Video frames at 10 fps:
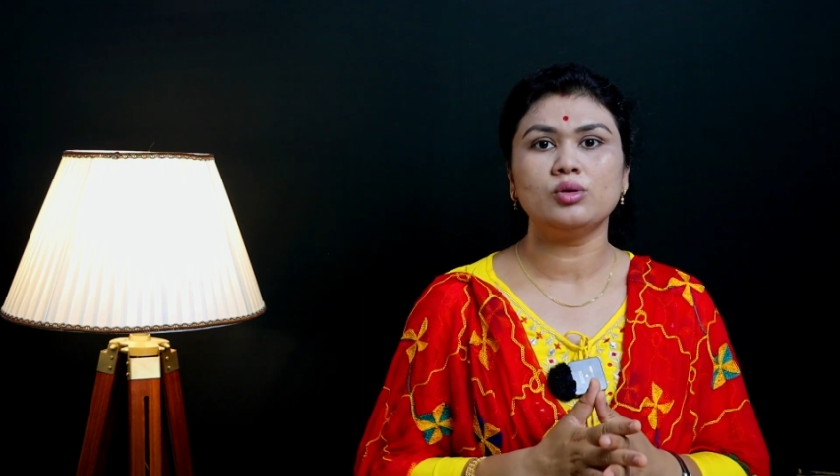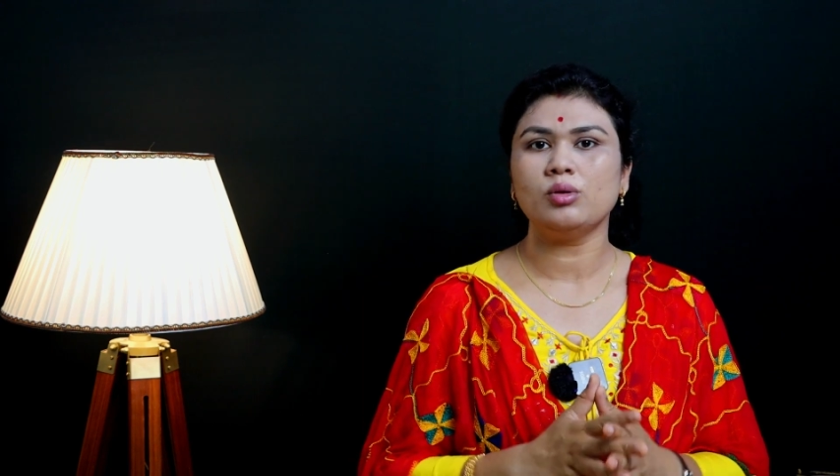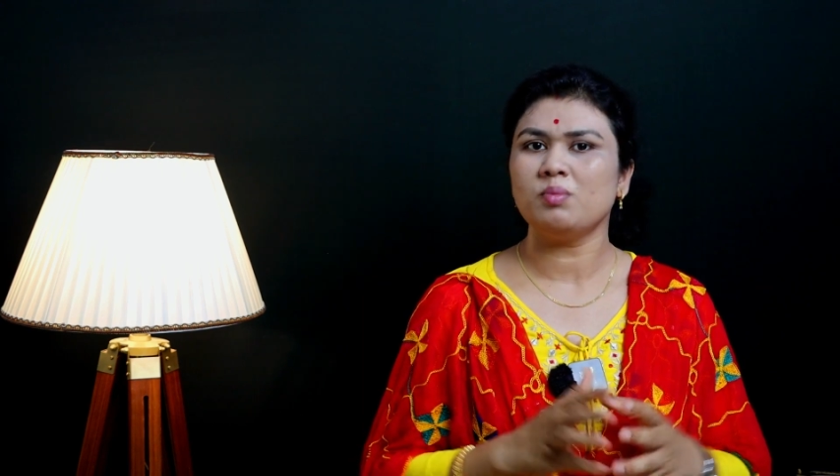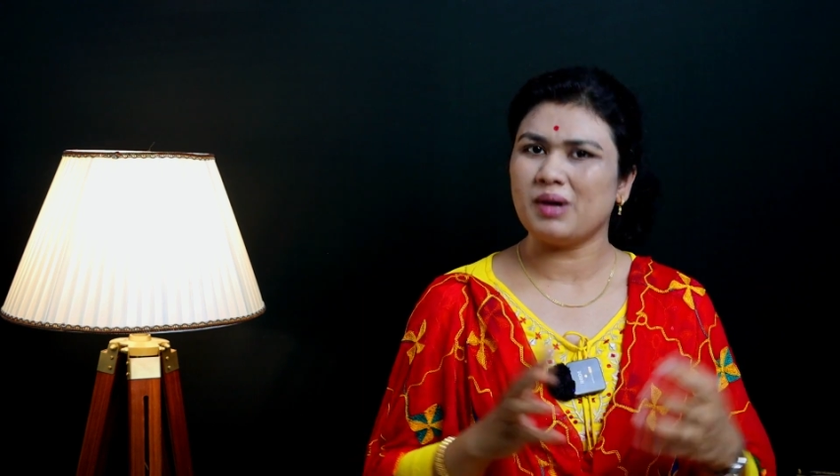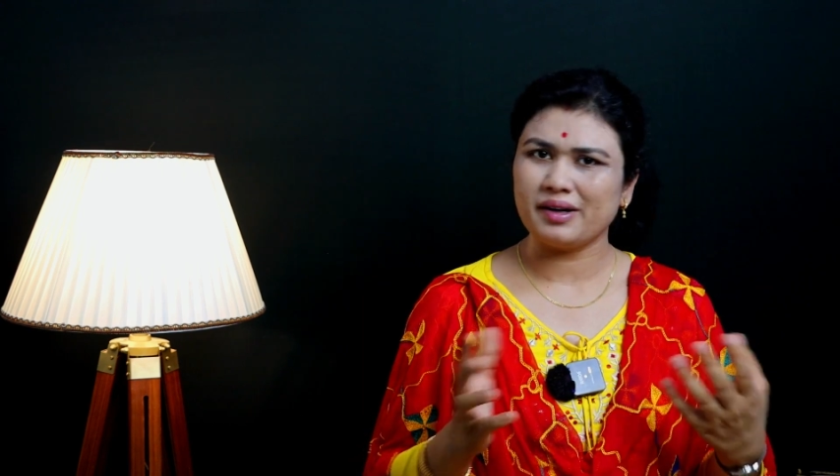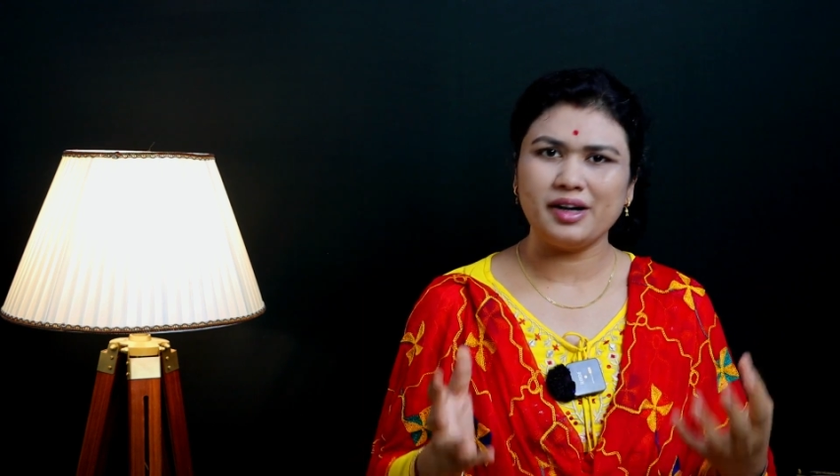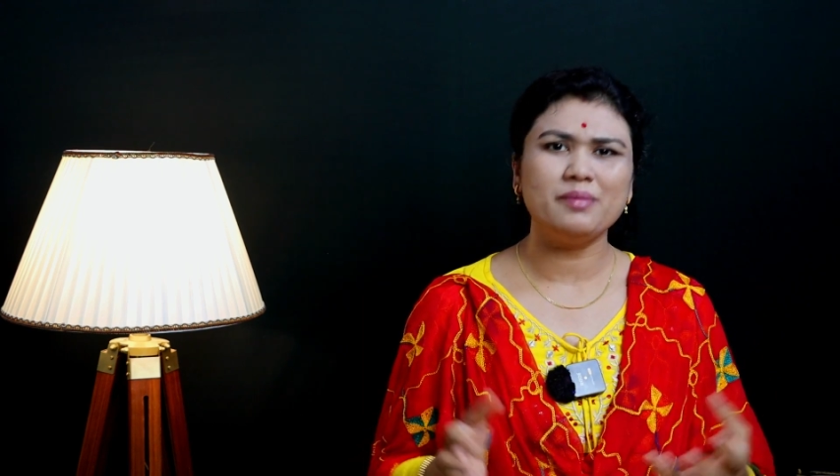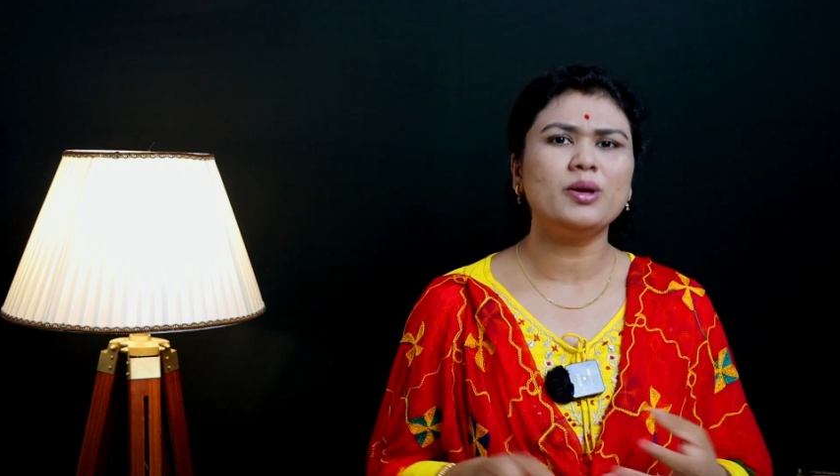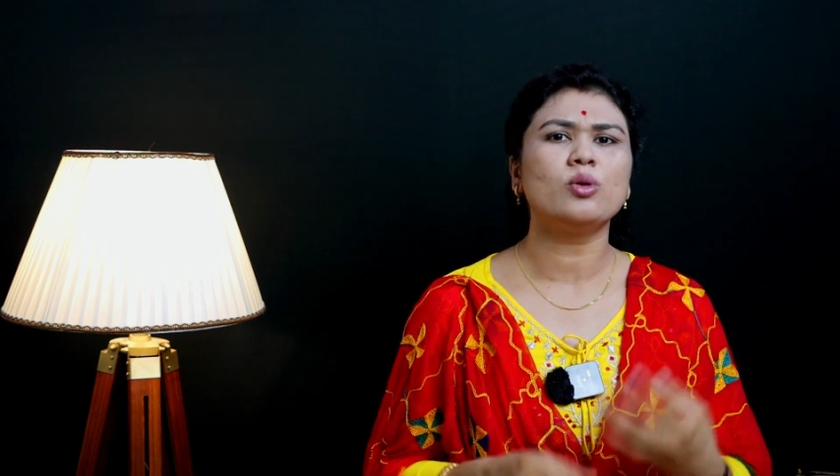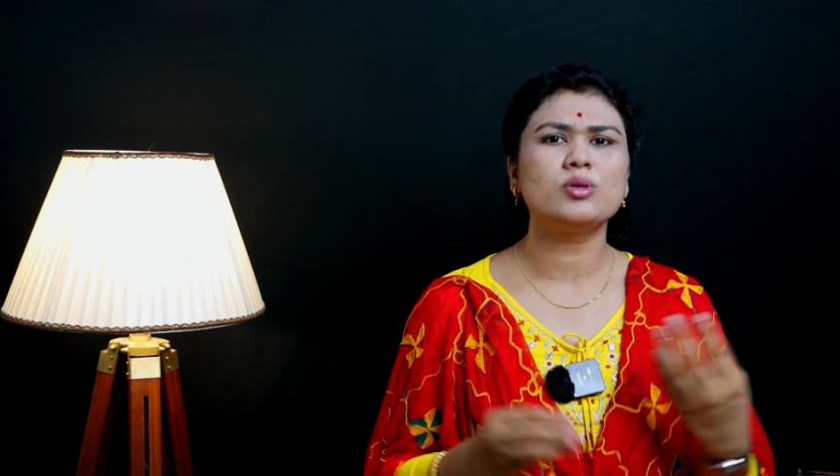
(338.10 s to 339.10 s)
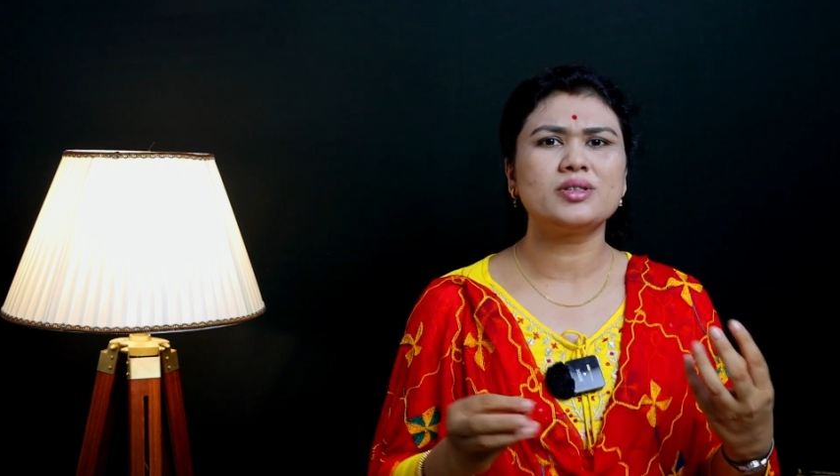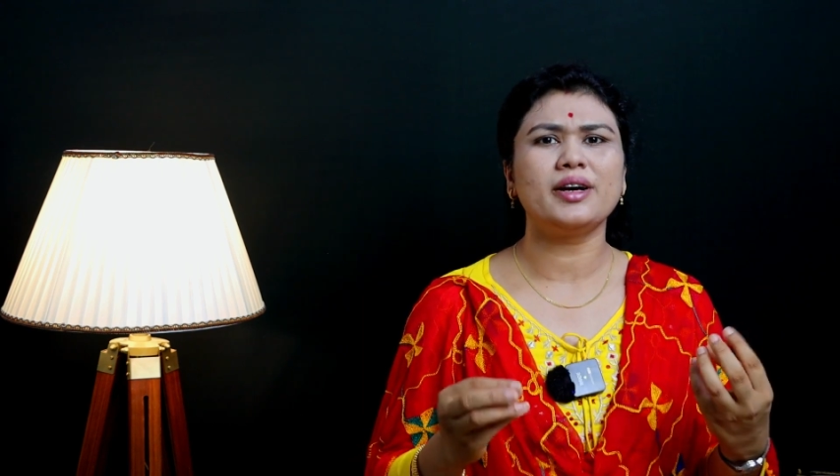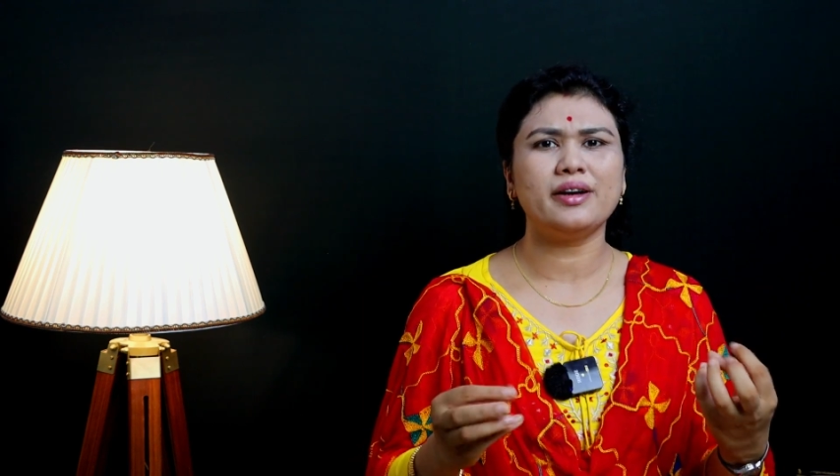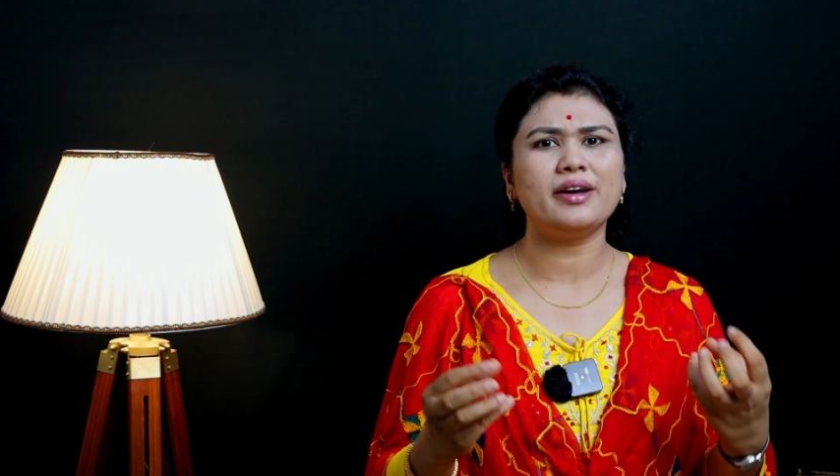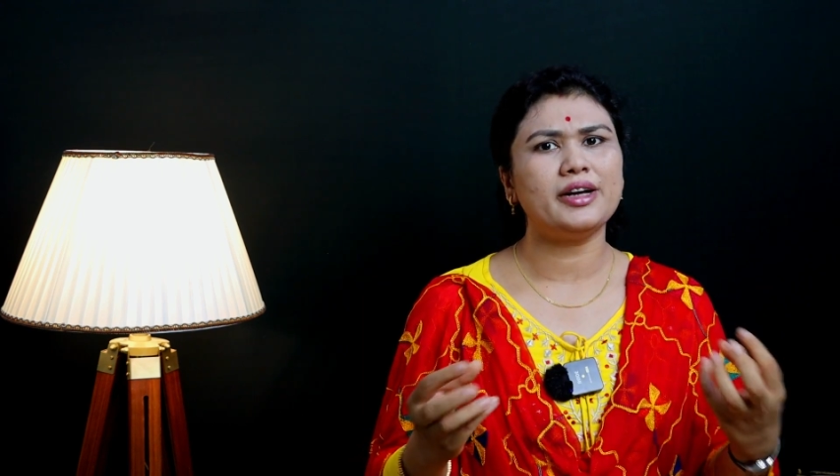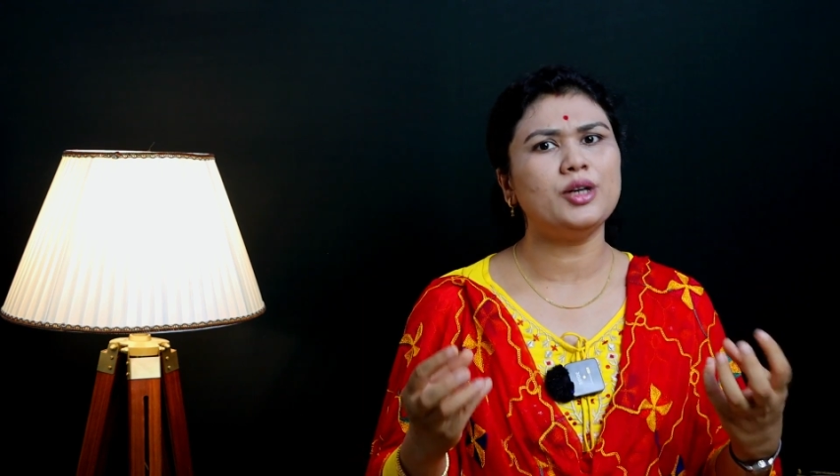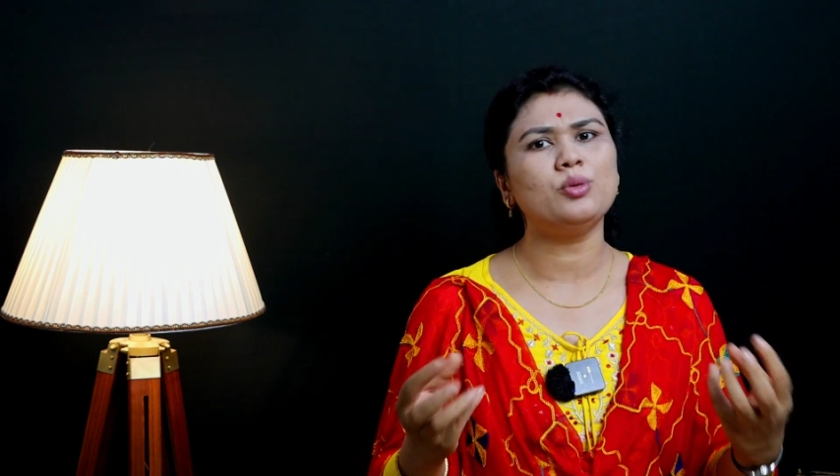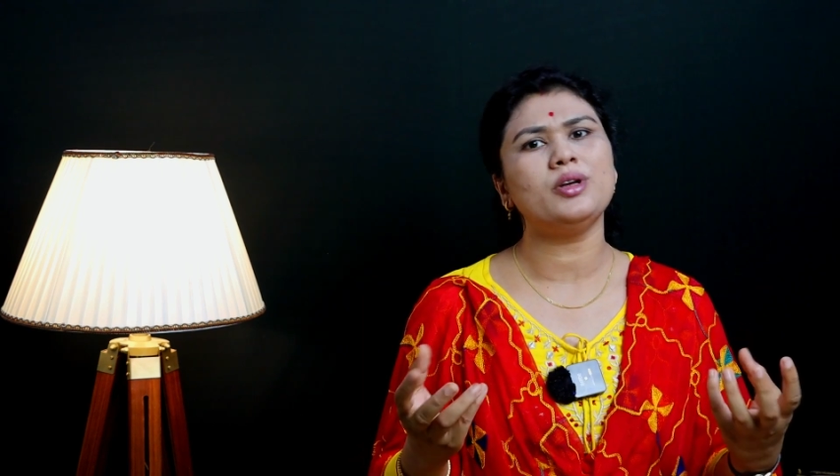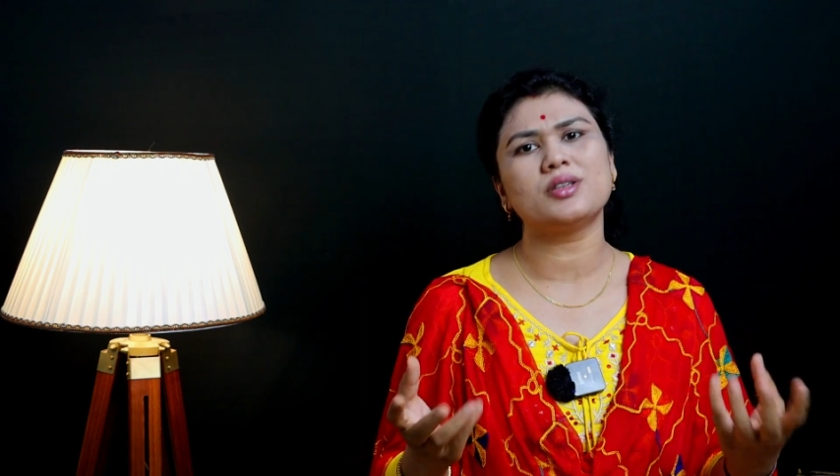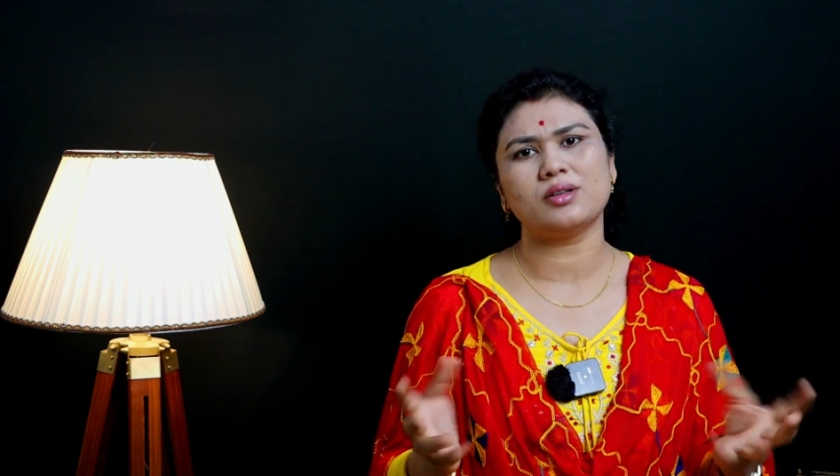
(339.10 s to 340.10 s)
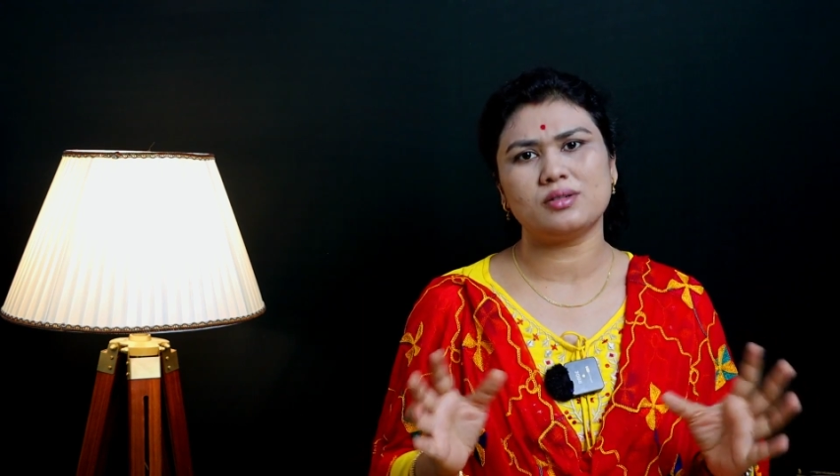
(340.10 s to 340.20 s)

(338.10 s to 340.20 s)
तो मार्केट में रोस्टेड रेडी टू ईट